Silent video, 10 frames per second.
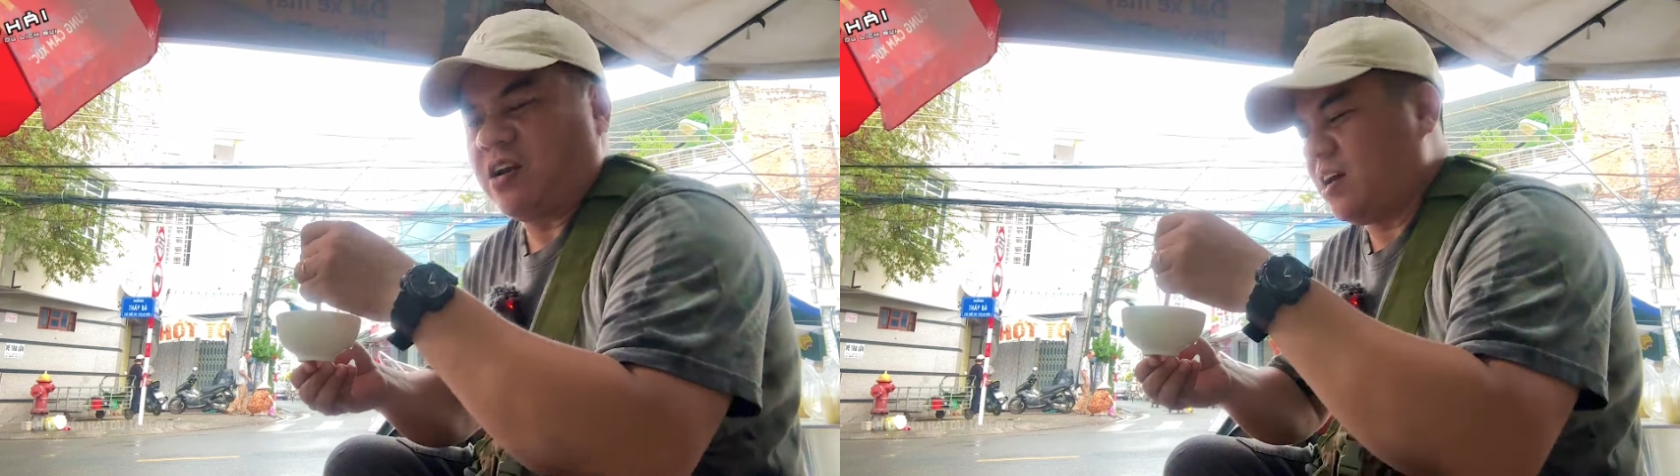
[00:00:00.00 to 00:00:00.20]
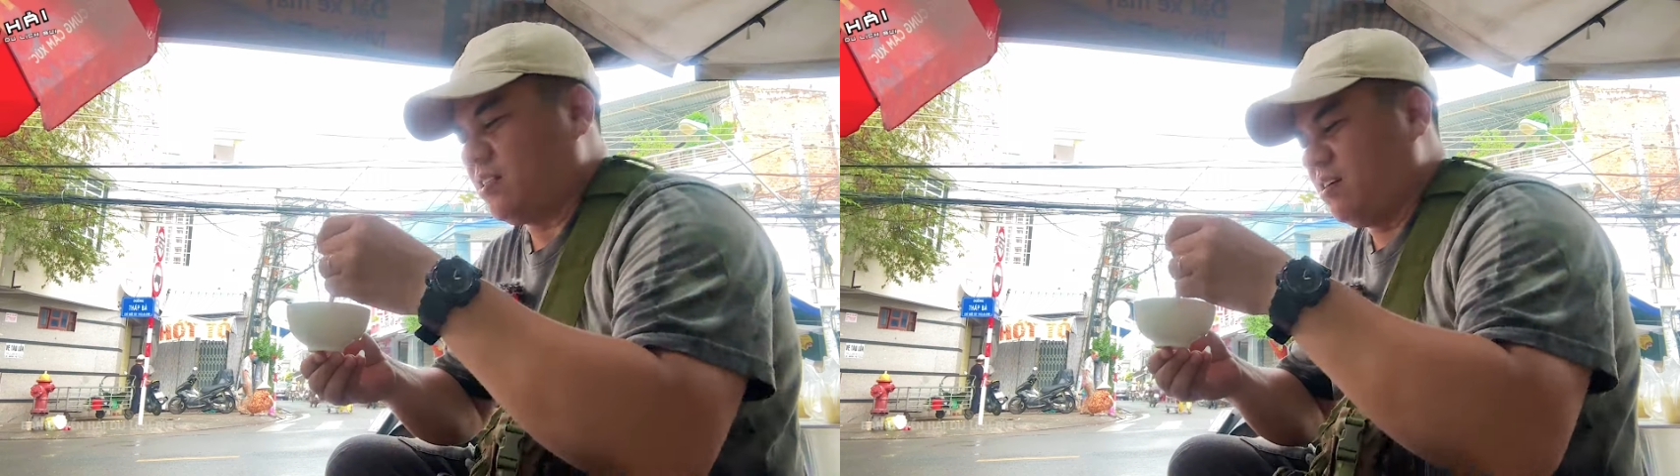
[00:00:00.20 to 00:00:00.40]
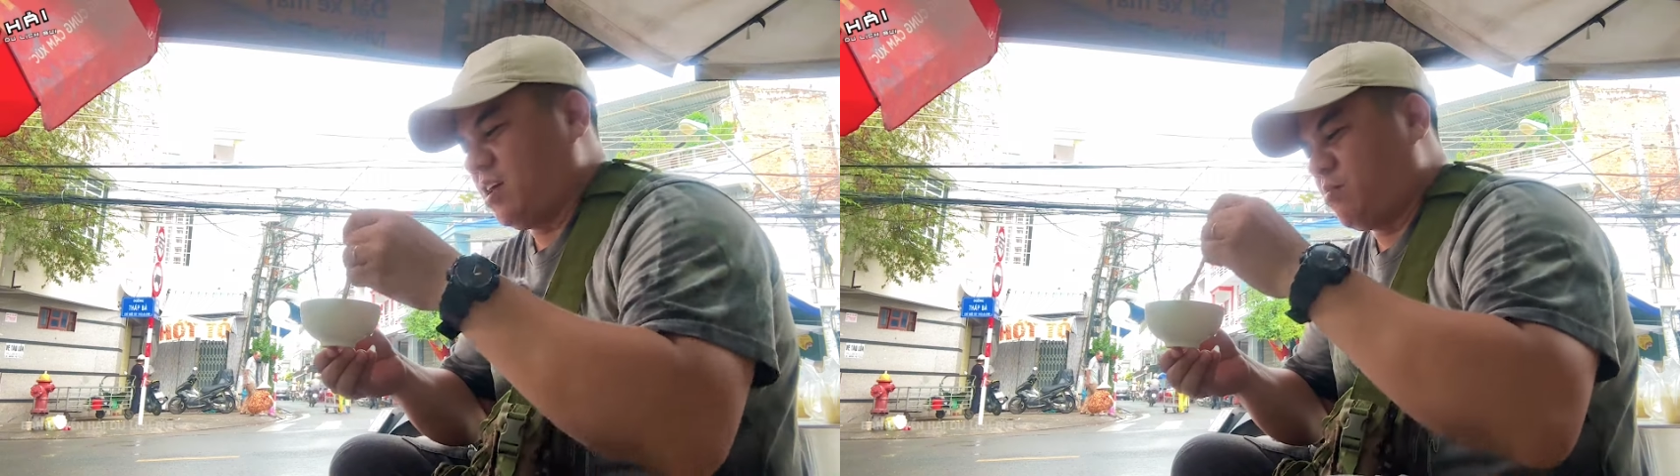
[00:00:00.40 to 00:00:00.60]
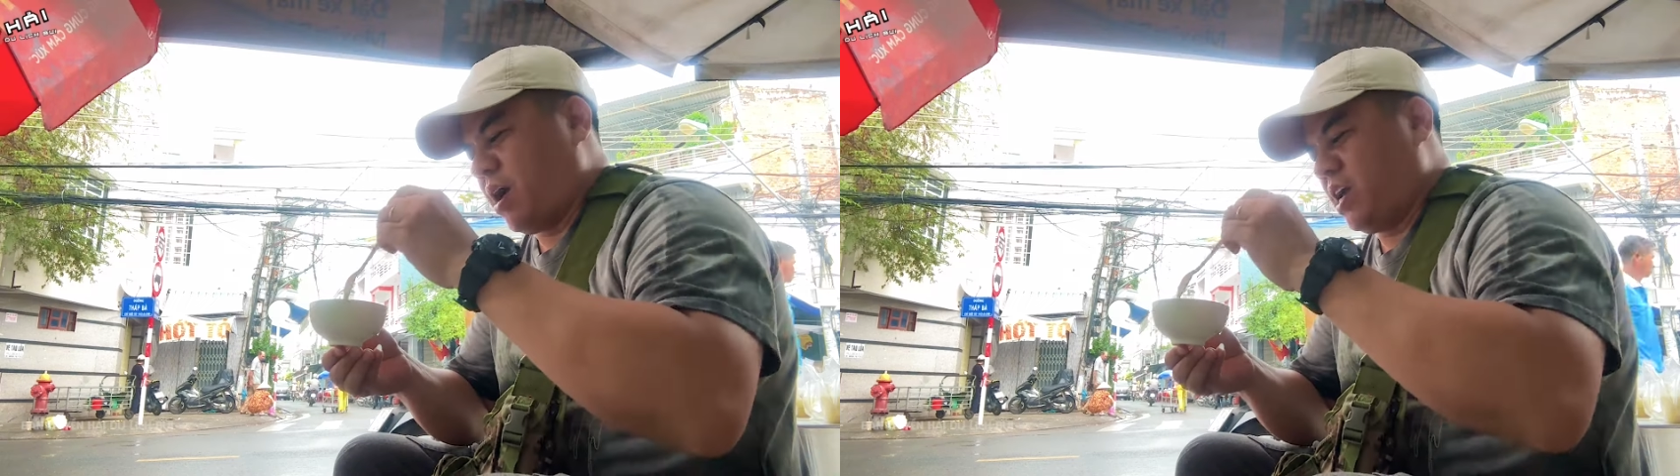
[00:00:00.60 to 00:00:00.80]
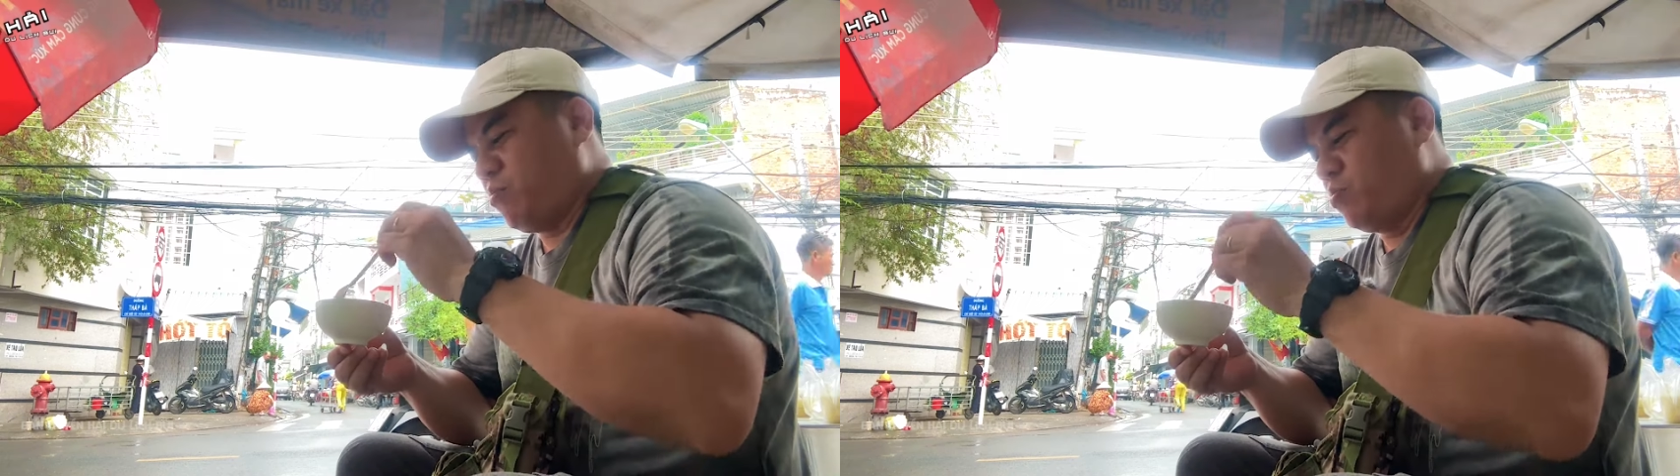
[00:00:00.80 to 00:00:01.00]
lại tới ngày
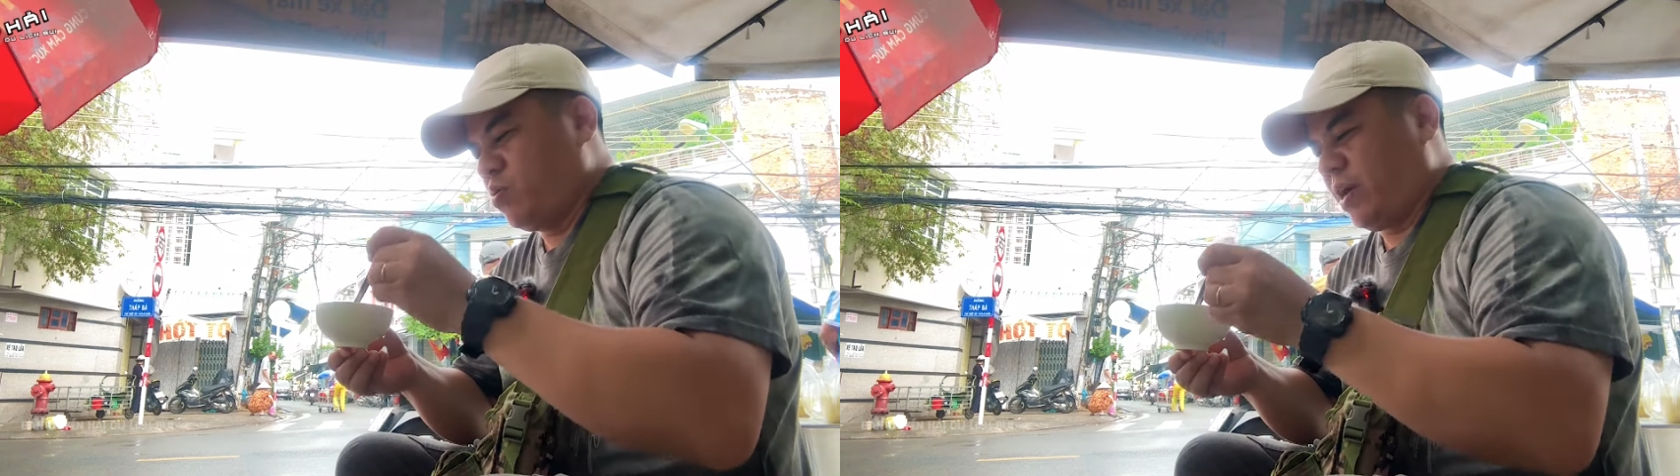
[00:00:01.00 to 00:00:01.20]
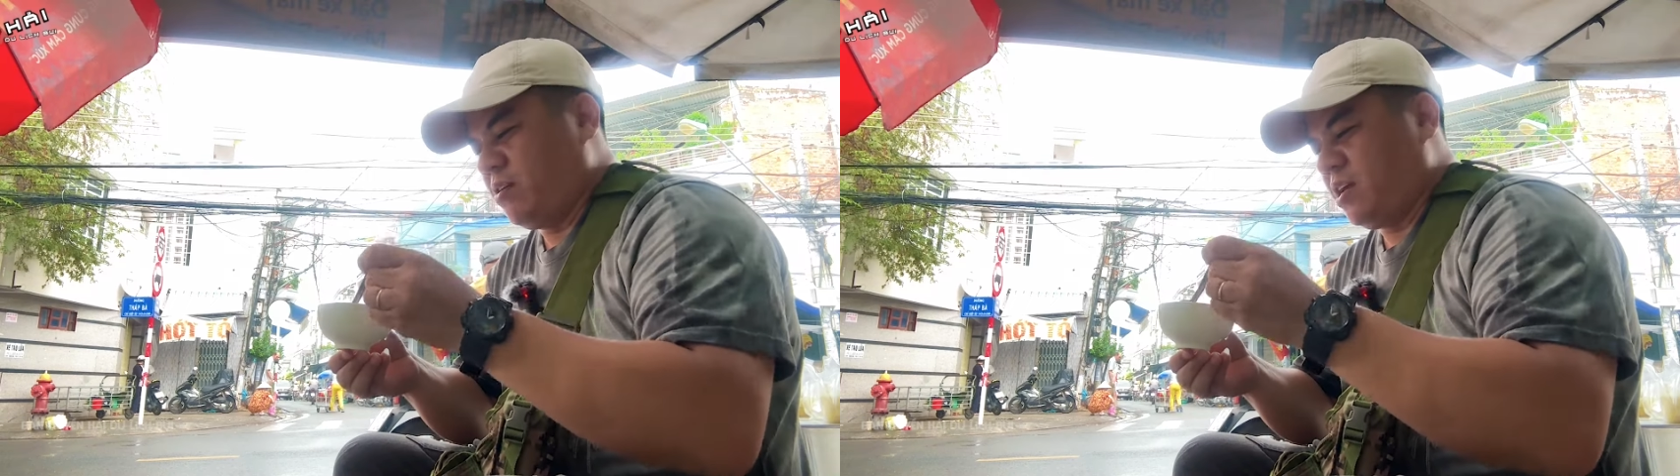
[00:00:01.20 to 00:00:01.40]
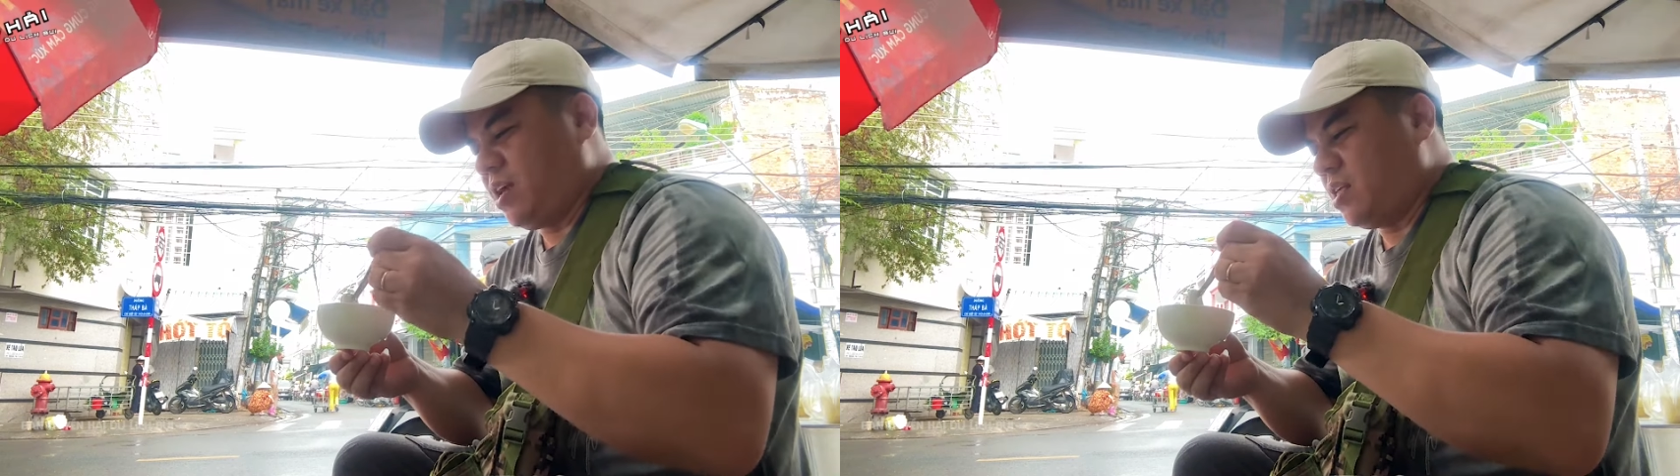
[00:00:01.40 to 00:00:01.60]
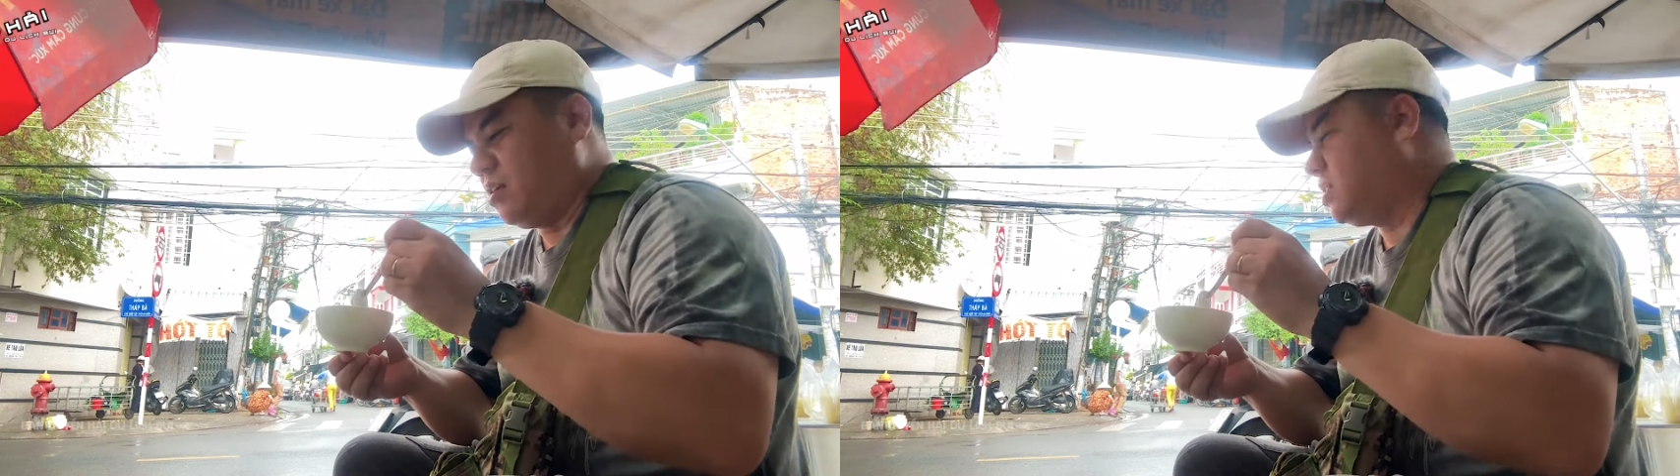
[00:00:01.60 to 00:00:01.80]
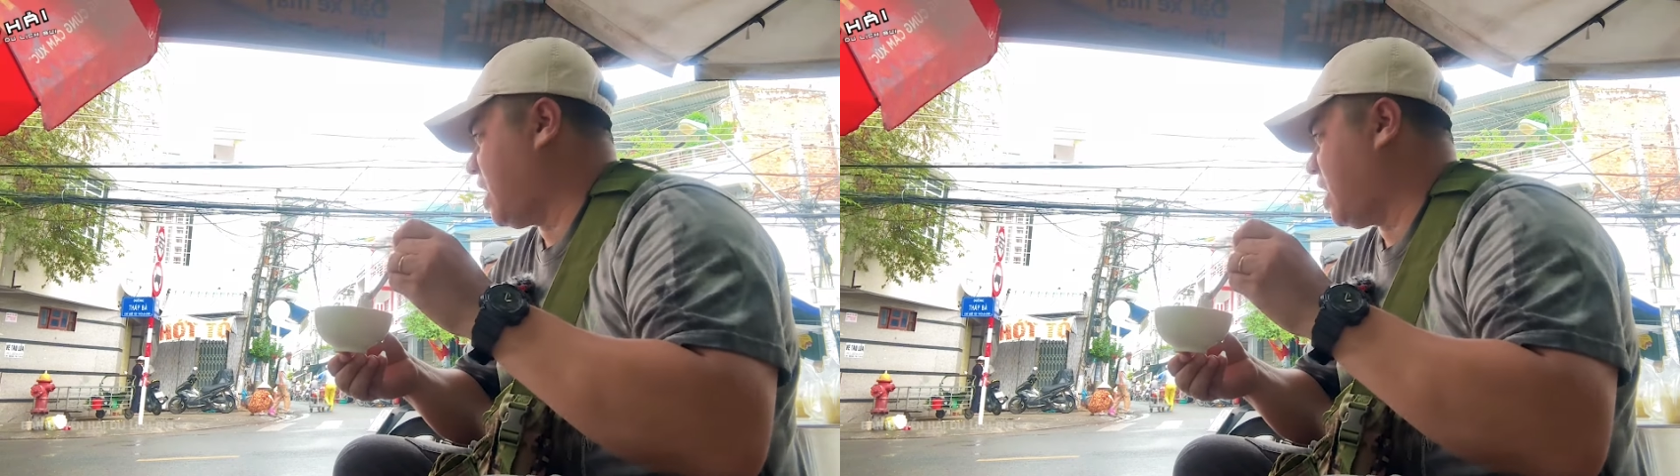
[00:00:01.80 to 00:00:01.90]
mai ngày mốt mới quay được cái nhà thì